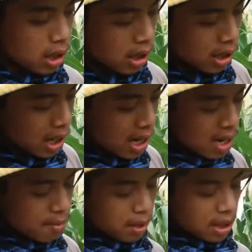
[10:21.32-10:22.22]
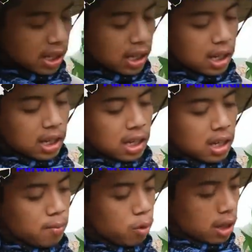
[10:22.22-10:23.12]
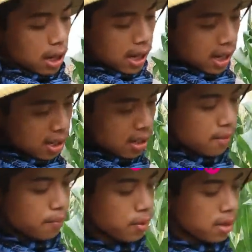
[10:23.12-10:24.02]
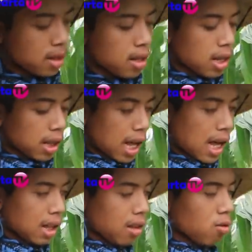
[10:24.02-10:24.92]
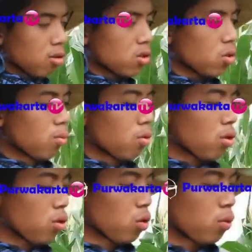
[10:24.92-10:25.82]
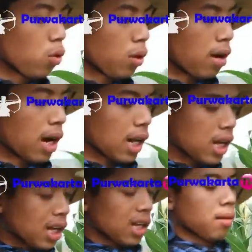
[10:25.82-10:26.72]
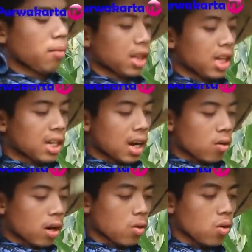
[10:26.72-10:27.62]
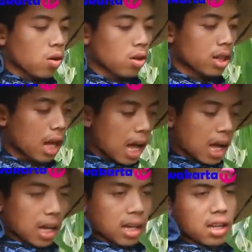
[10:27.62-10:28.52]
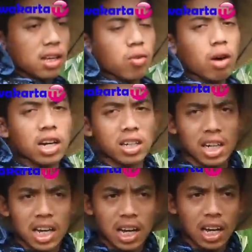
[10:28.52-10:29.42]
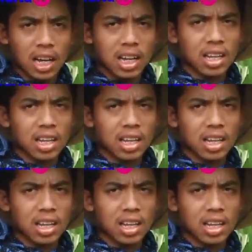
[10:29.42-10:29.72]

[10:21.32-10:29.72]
Iya nak, mati konten. Nah, terus umur 75 hari mati jagung anu nak paguna.